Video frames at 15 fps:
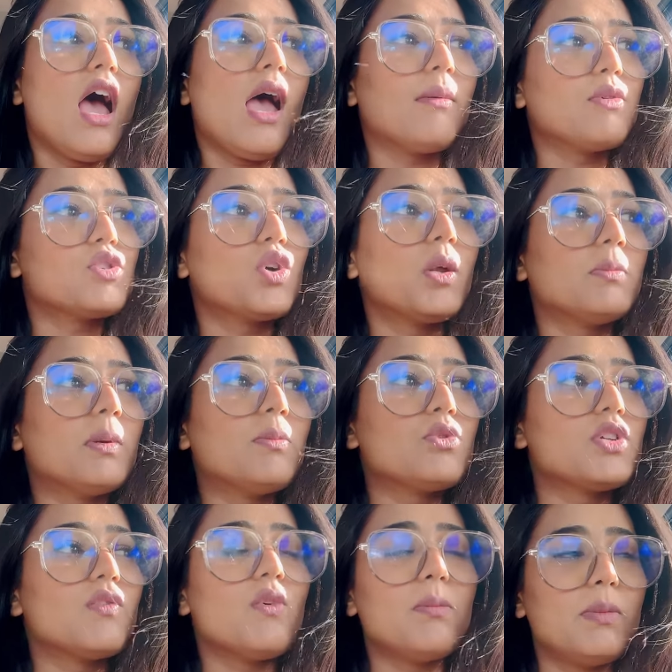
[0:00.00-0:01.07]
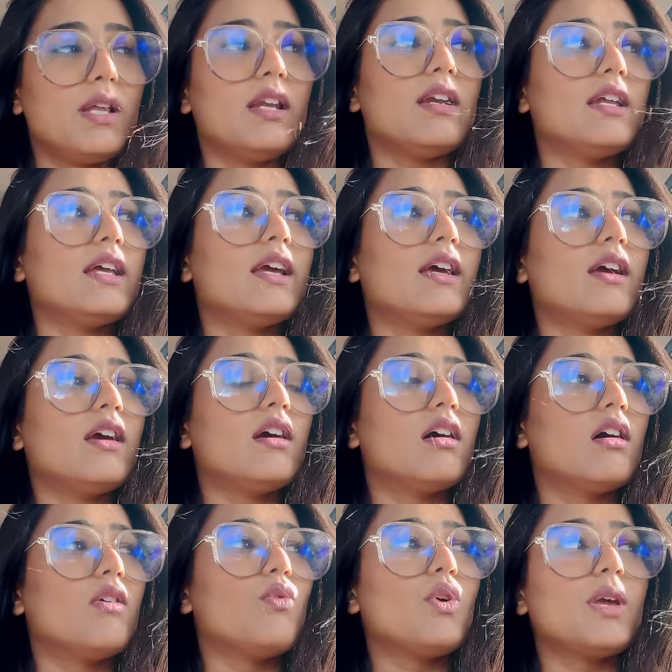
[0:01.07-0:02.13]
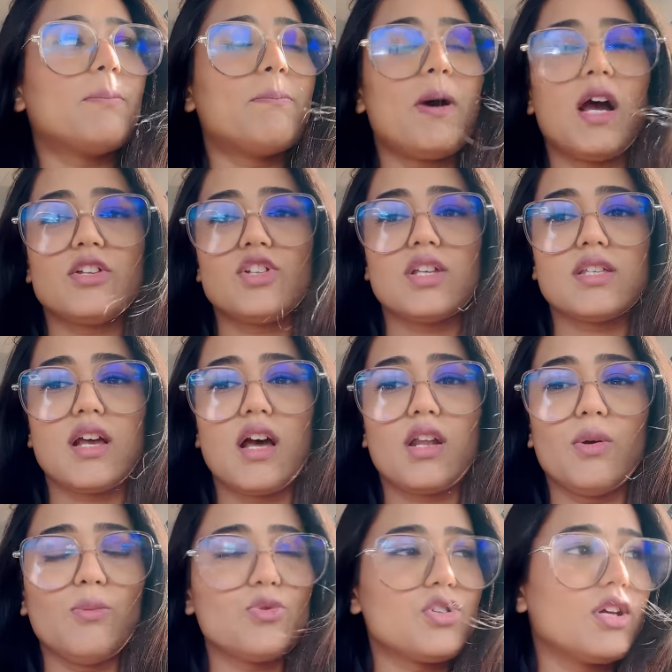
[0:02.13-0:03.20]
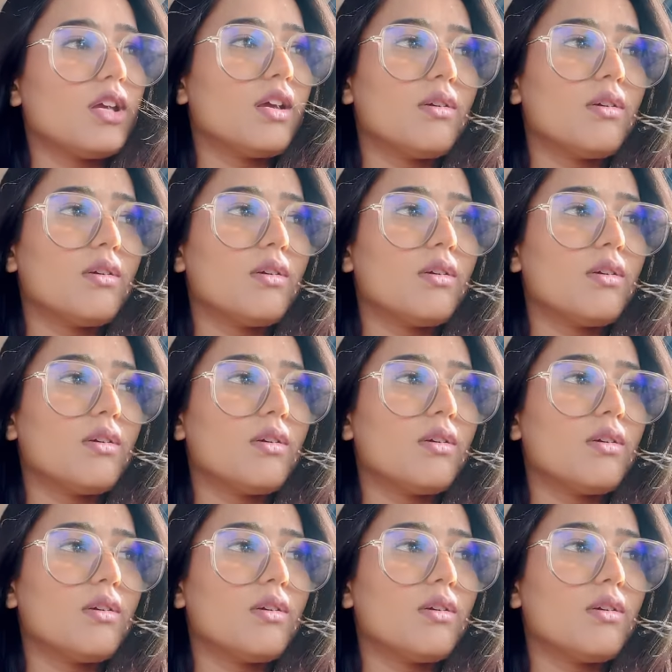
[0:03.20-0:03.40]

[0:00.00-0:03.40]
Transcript: अमेजोन पे मुझे वो मिल रही है वही पाँच हज़ार और मुझे